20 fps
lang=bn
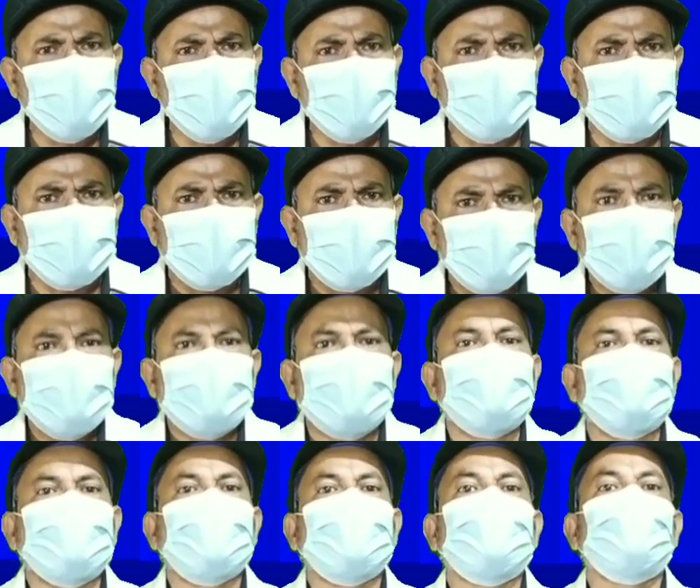উঠেছে এর
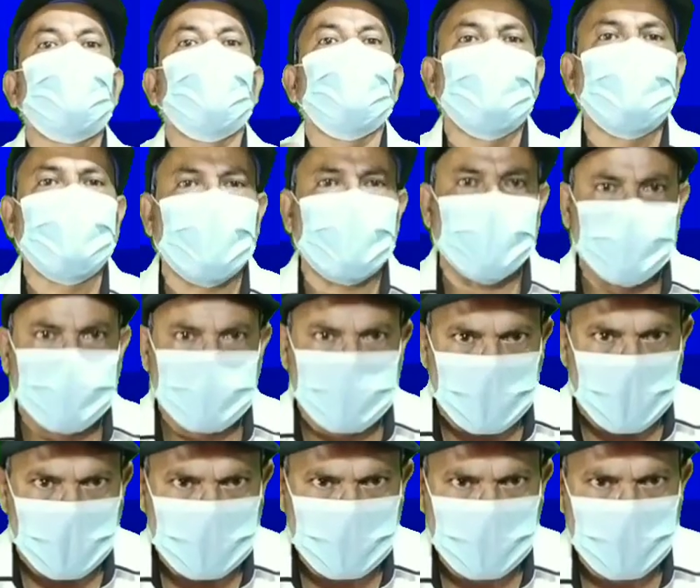থেকে লজ্জার আর কি
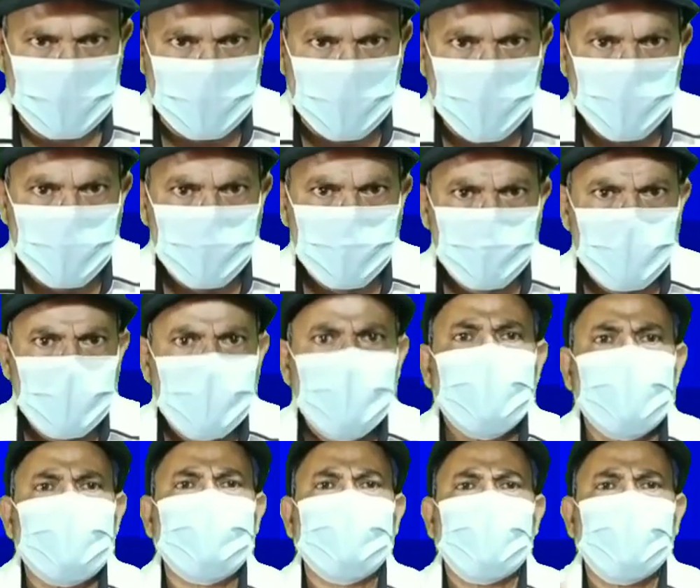আছে
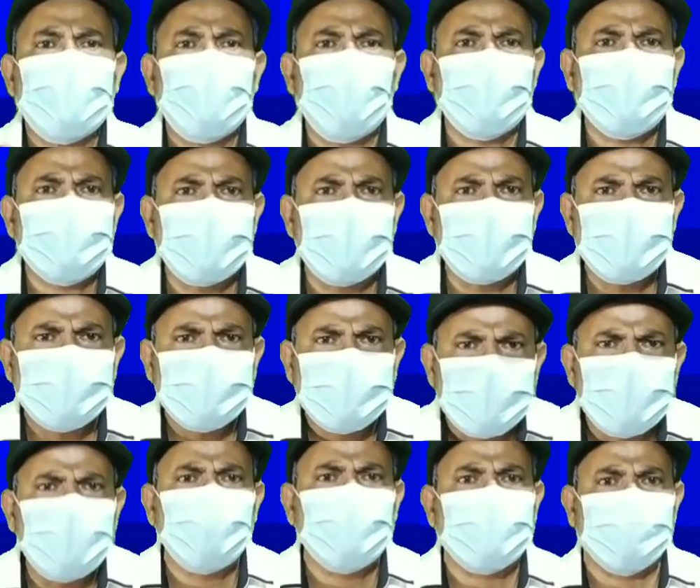এর থেকে লজ্জার আর
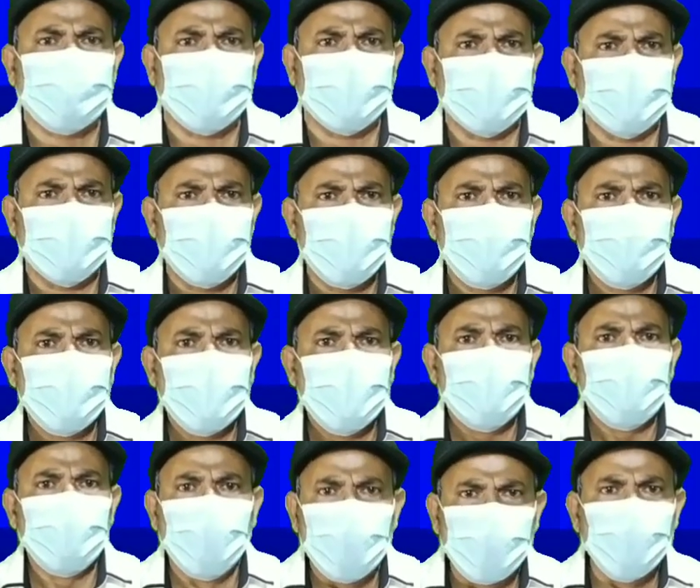কি হতে পারে
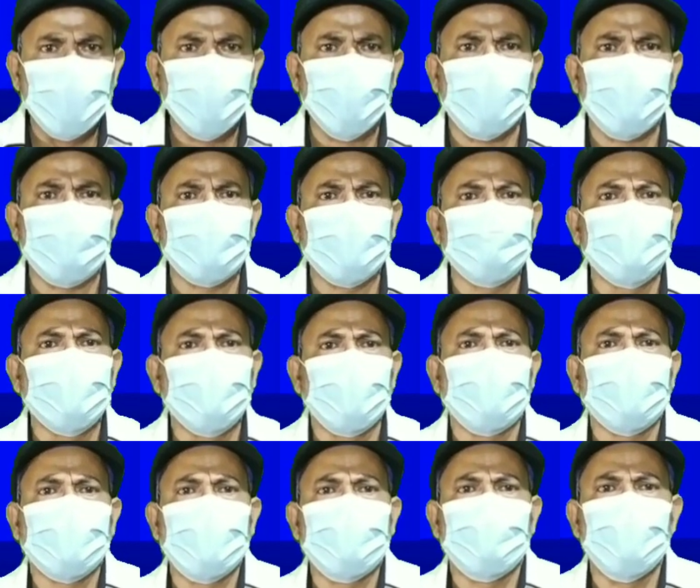নুপুর শর্মা
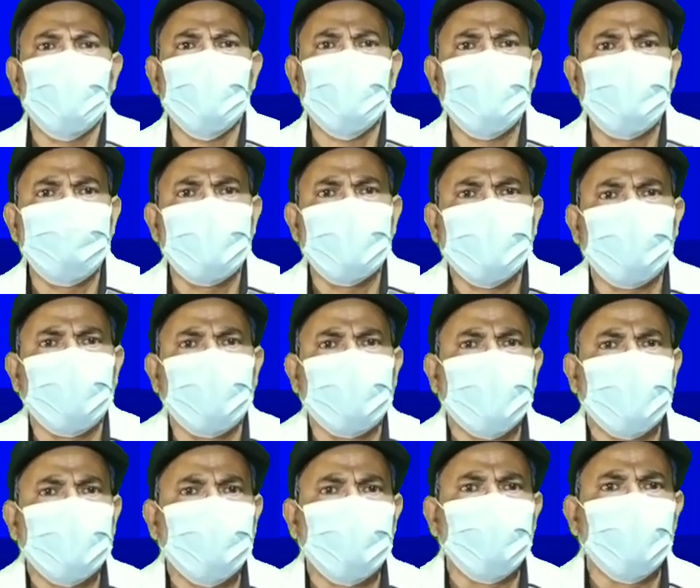বিতর্কে পশ্চিম এশীয়
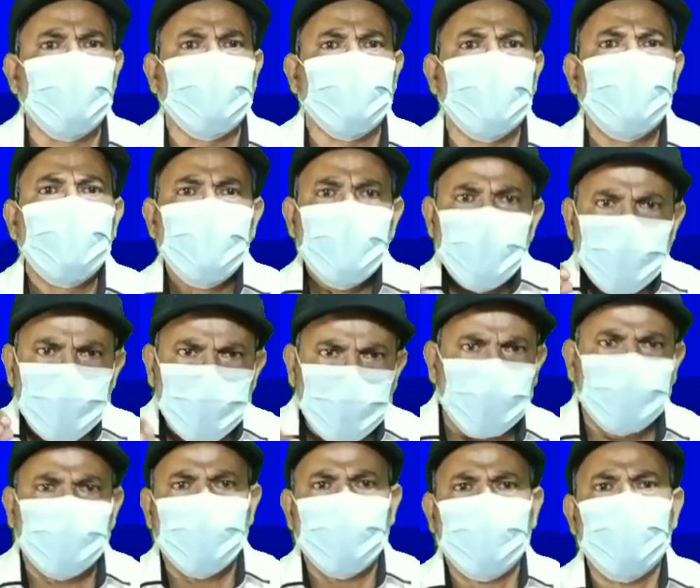দেশগুলোতে
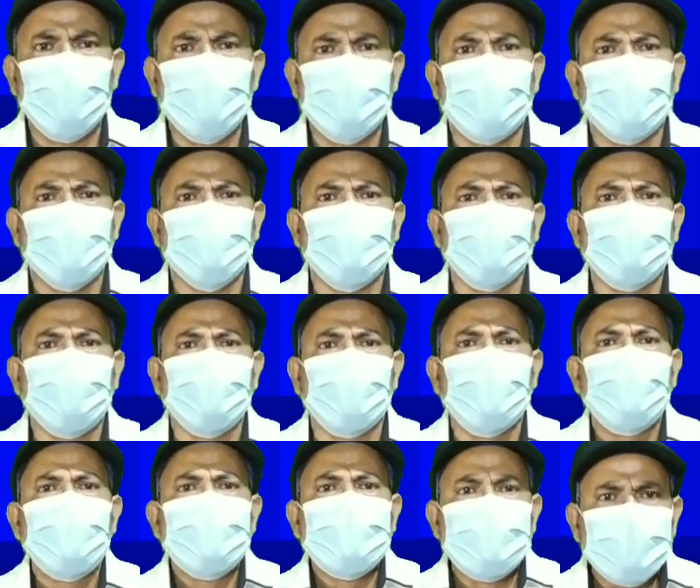যতক্ষণ পর্যন্ত
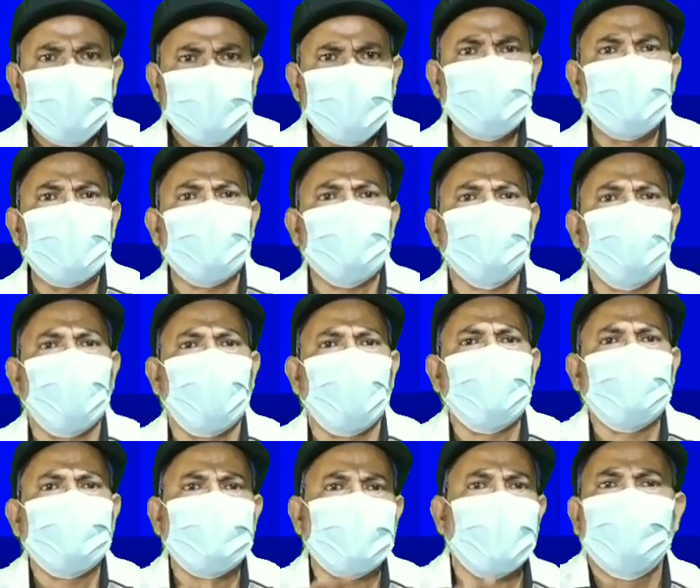নিন্দার
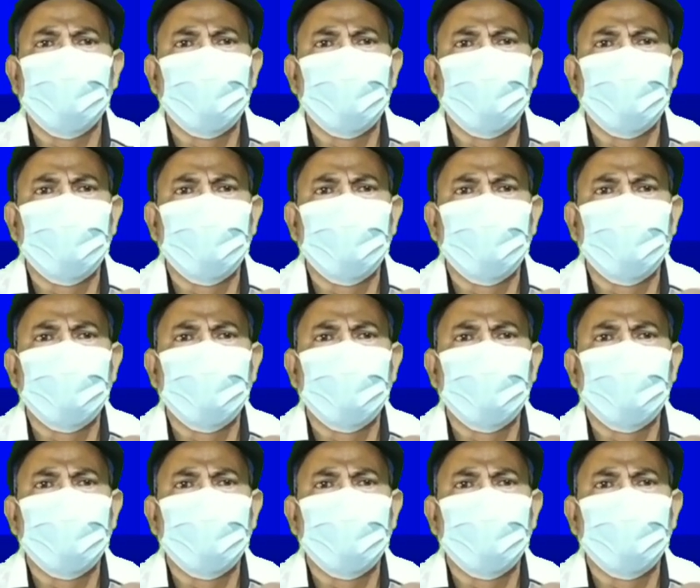ঝড় না